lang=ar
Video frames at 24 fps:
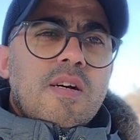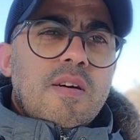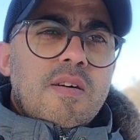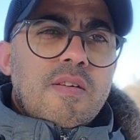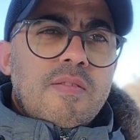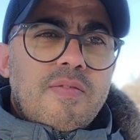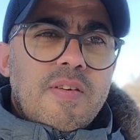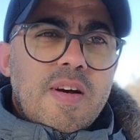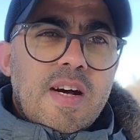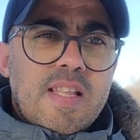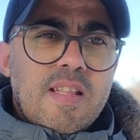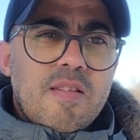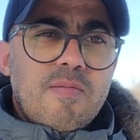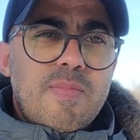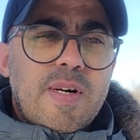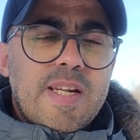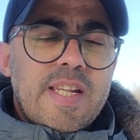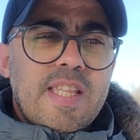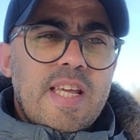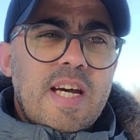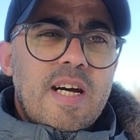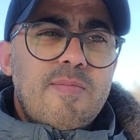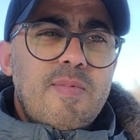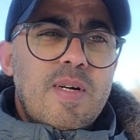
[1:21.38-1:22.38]
فهذا
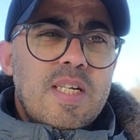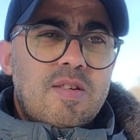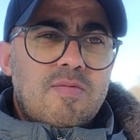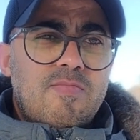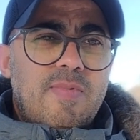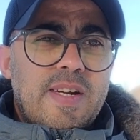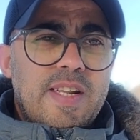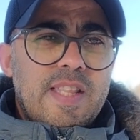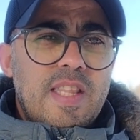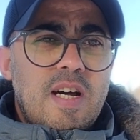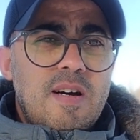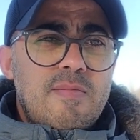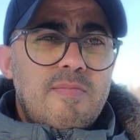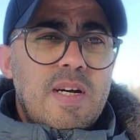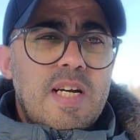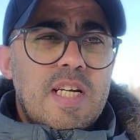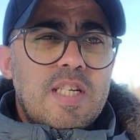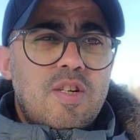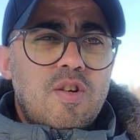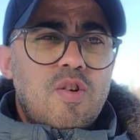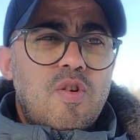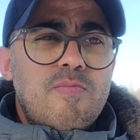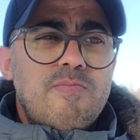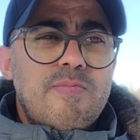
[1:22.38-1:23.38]
البرنامج
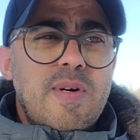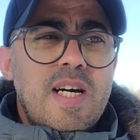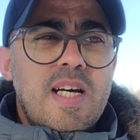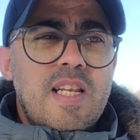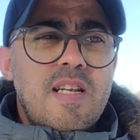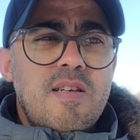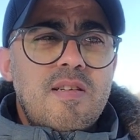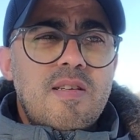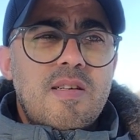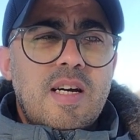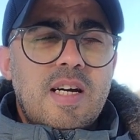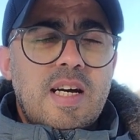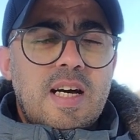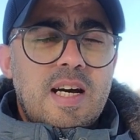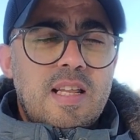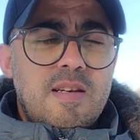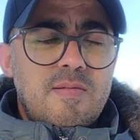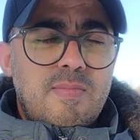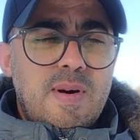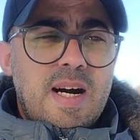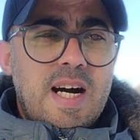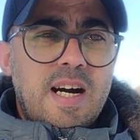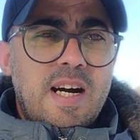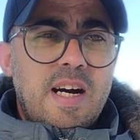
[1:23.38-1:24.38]
برنامج العمال
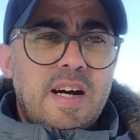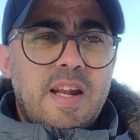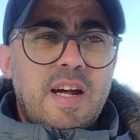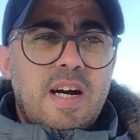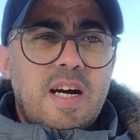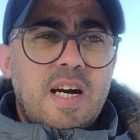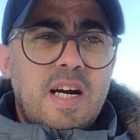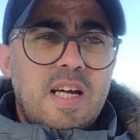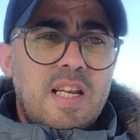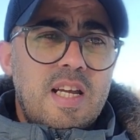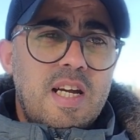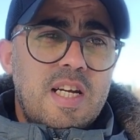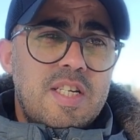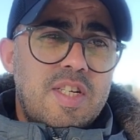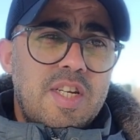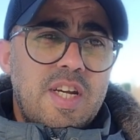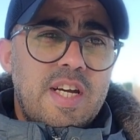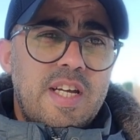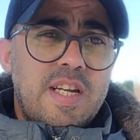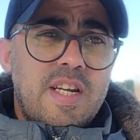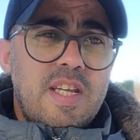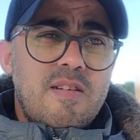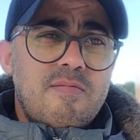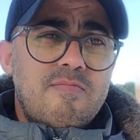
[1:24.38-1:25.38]
المهرة
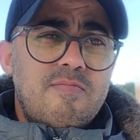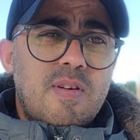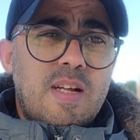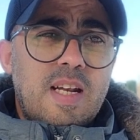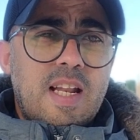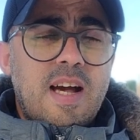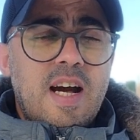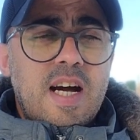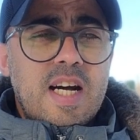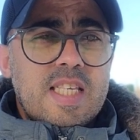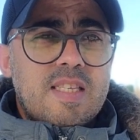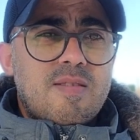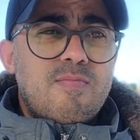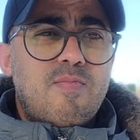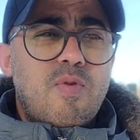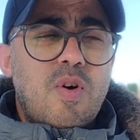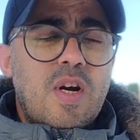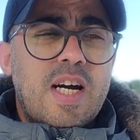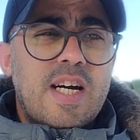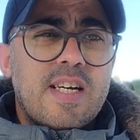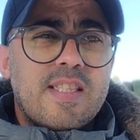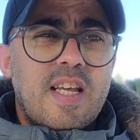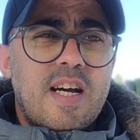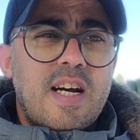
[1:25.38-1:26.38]
الأجانب الخاص
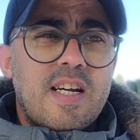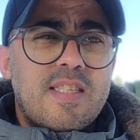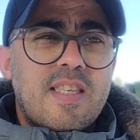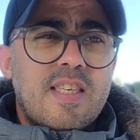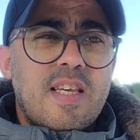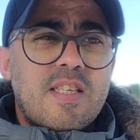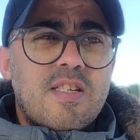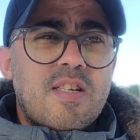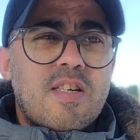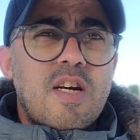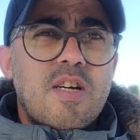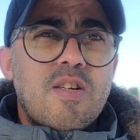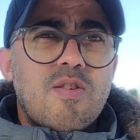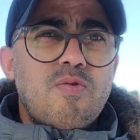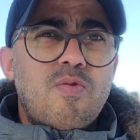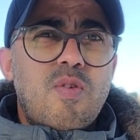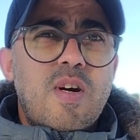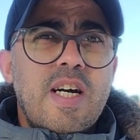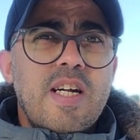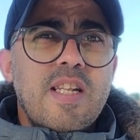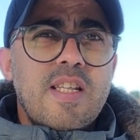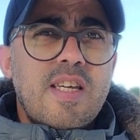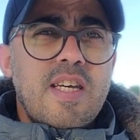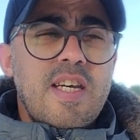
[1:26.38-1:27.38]
بمقاطعة
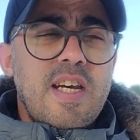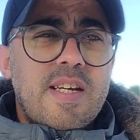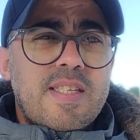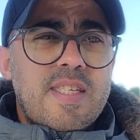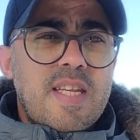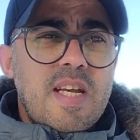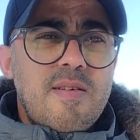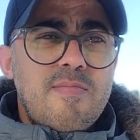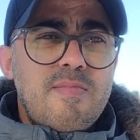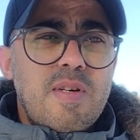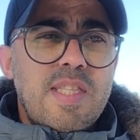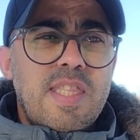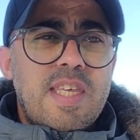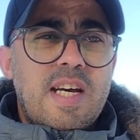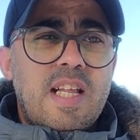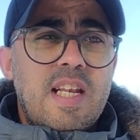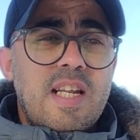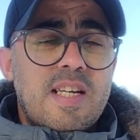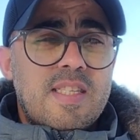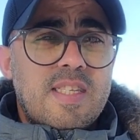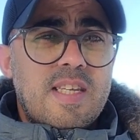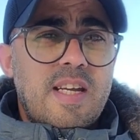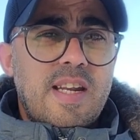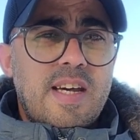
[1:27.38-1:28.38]
ساسكاشوان كيعتمد على
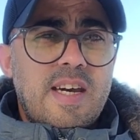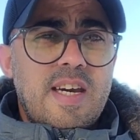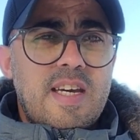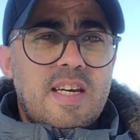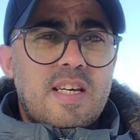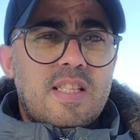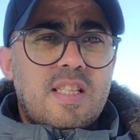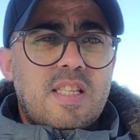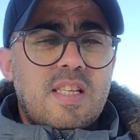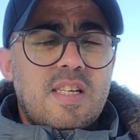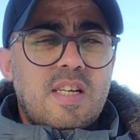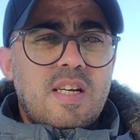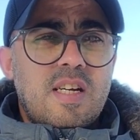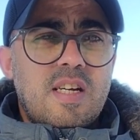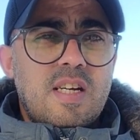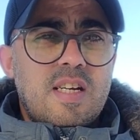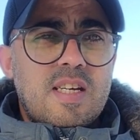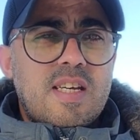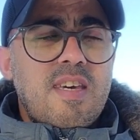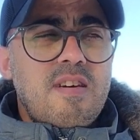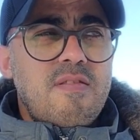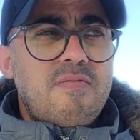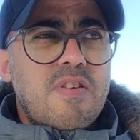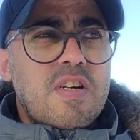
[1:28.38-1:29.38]
التنقيط آه،
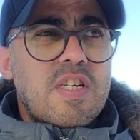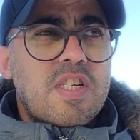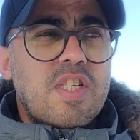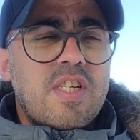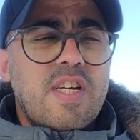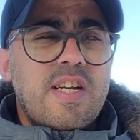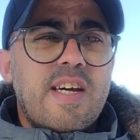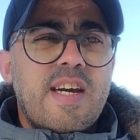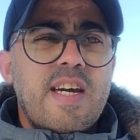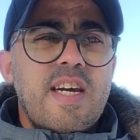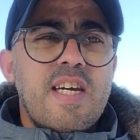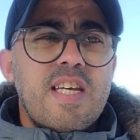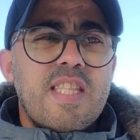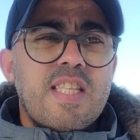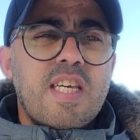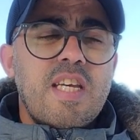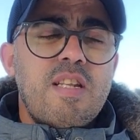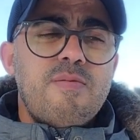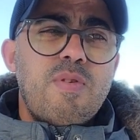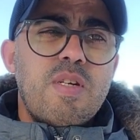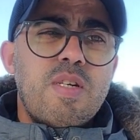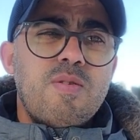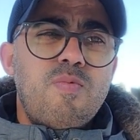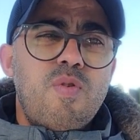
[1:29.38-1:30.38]
كيفاش التنقيط كاين
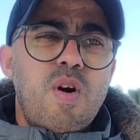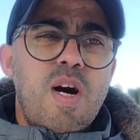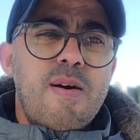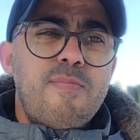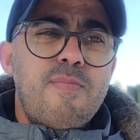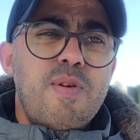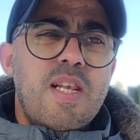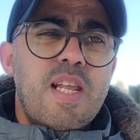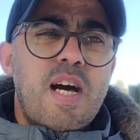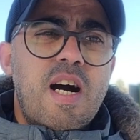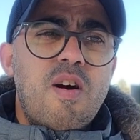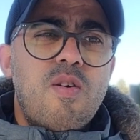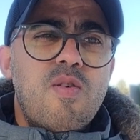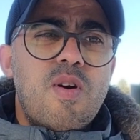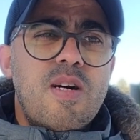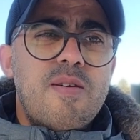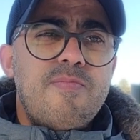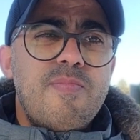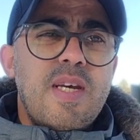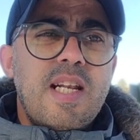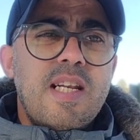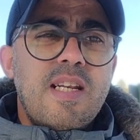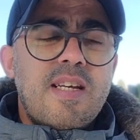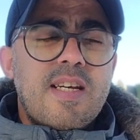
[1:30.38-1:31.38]
مجموعة من
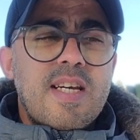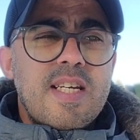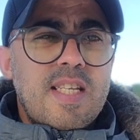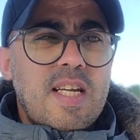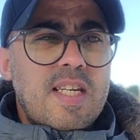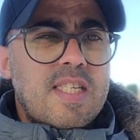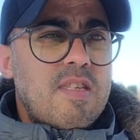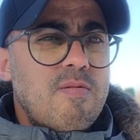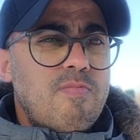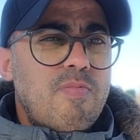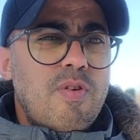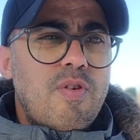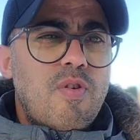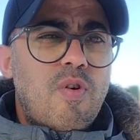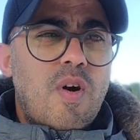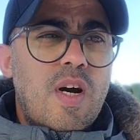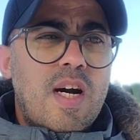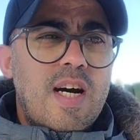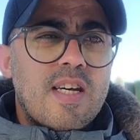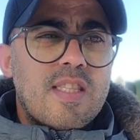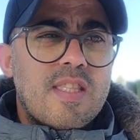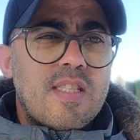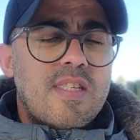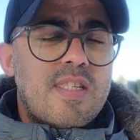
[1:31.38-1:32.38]
العوامل كتحسب
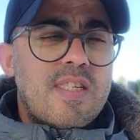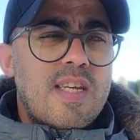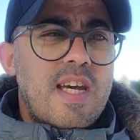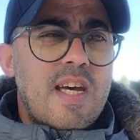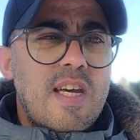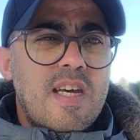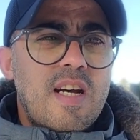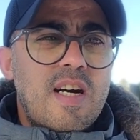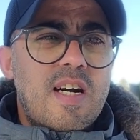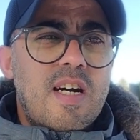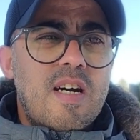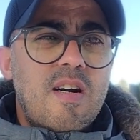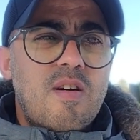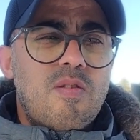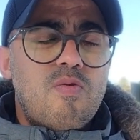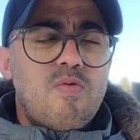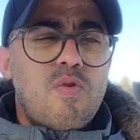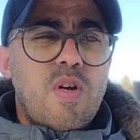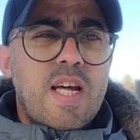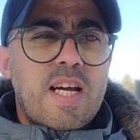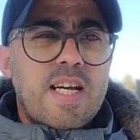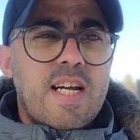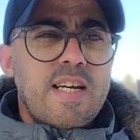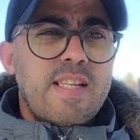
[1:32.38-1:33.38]
النقاط نتايا
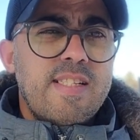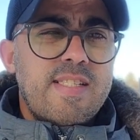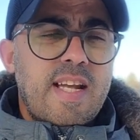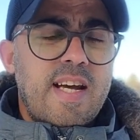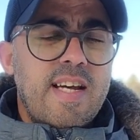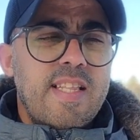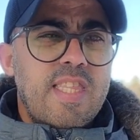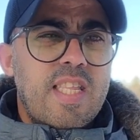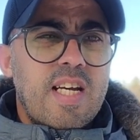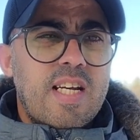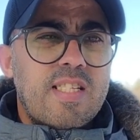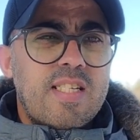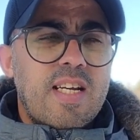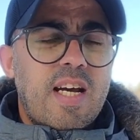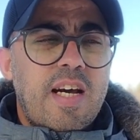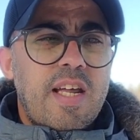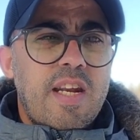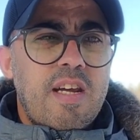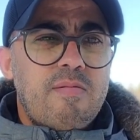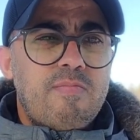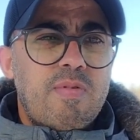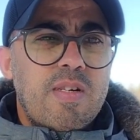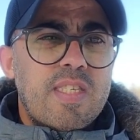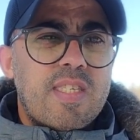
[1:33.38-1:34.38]
ولا كانت عندك
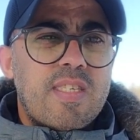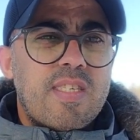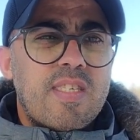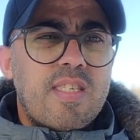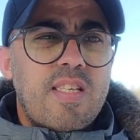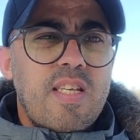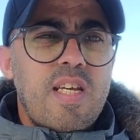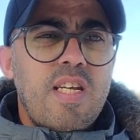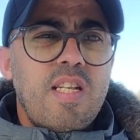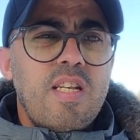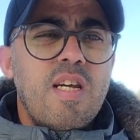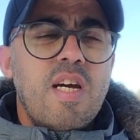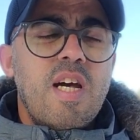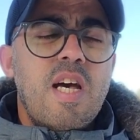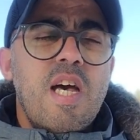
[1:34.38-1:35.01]
تقريبا 60